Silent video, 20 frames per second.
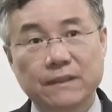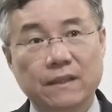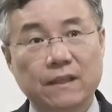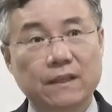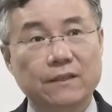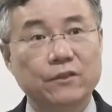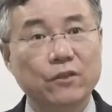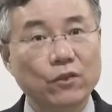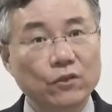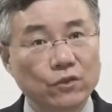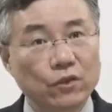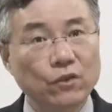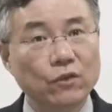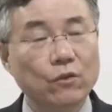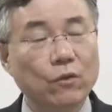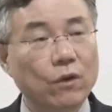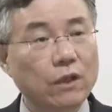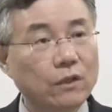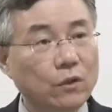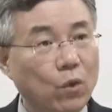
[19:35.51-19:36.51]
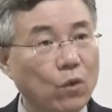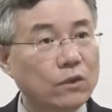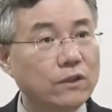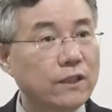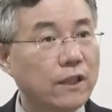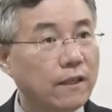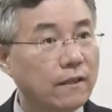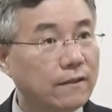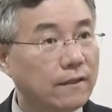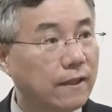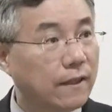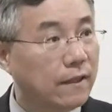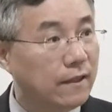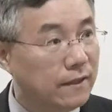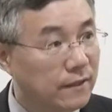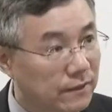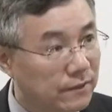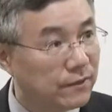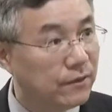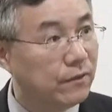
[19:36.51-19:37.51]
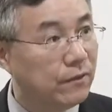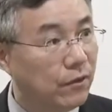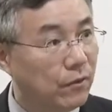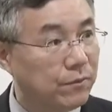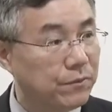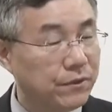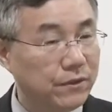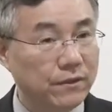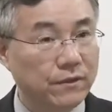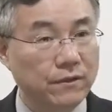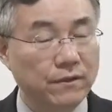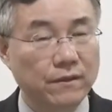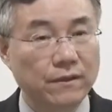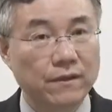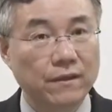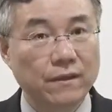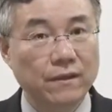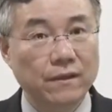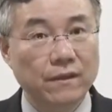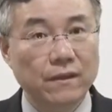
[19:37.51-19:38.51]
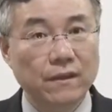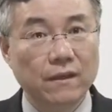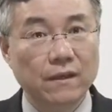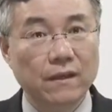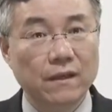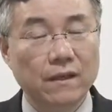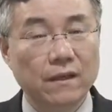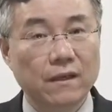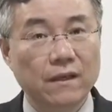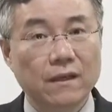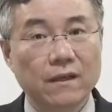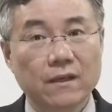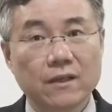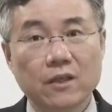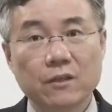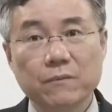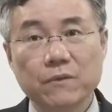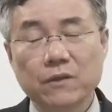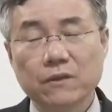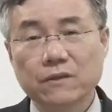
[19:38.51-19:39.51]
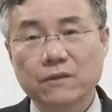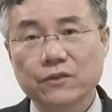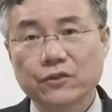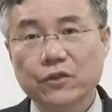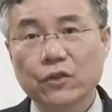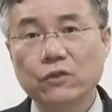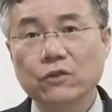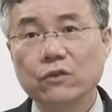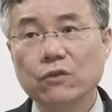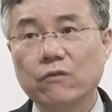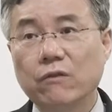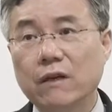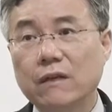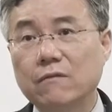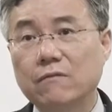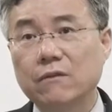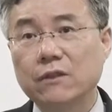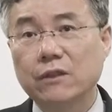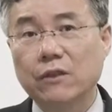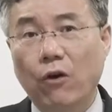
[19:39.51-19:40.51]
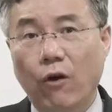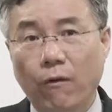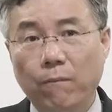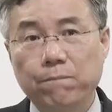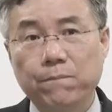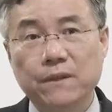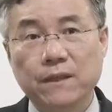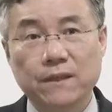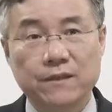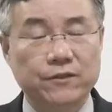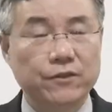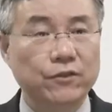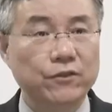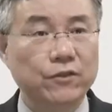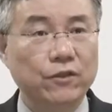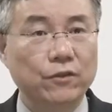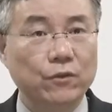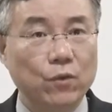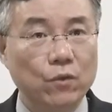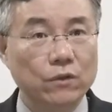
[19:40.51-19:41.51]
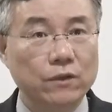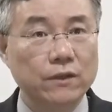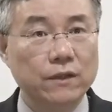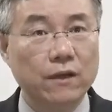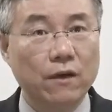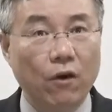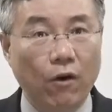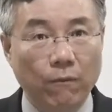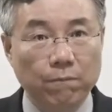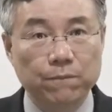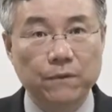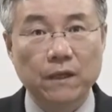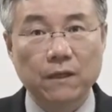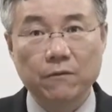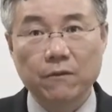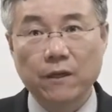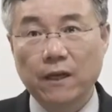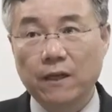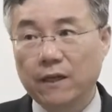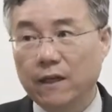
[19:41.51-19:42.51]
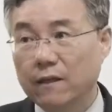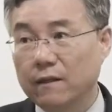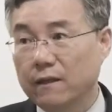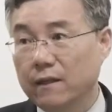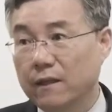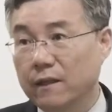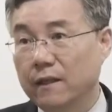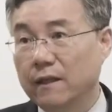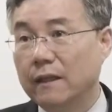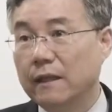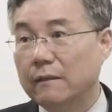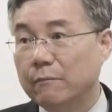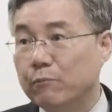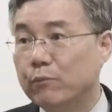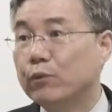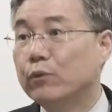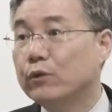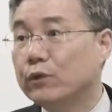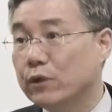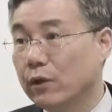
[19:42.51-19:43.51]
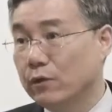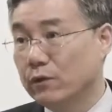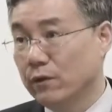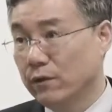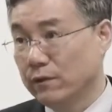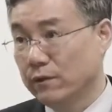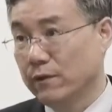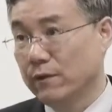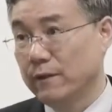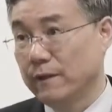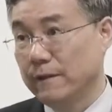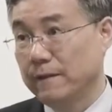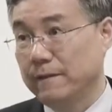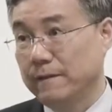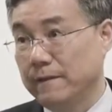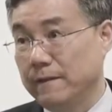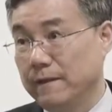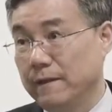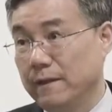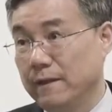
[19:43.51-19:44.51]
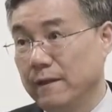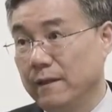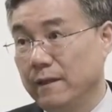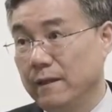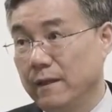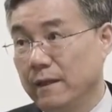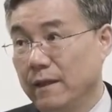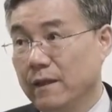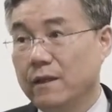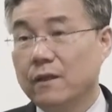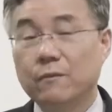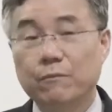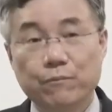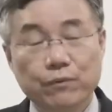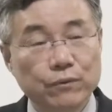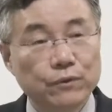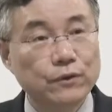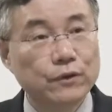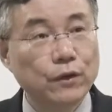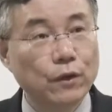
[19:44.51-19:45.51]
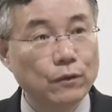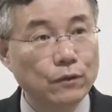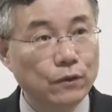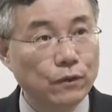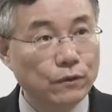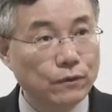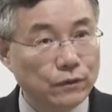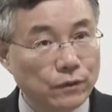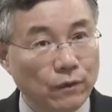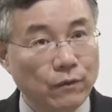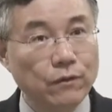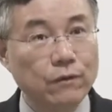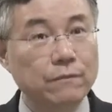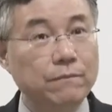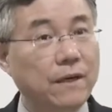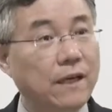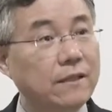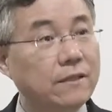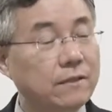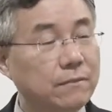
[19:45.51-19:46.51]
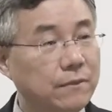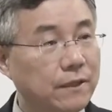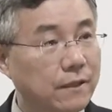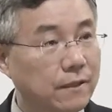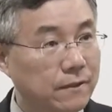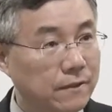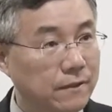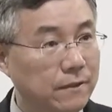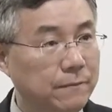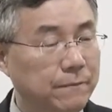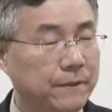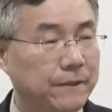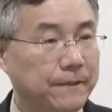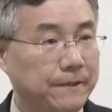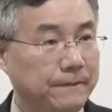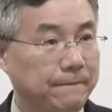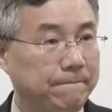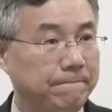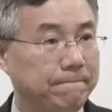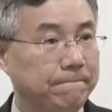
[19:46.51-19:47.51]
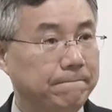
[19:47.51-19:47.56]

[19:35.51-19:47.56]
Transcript: 예, 천년 동안 통치하는 때가 있어요? 없어요? 예, 그러면 천년왕국이 없다, 천년 통치가 없다고 얘기하는 게 무천년설이에요. 그럼 무천년설은 맞습니까? 틀립니까?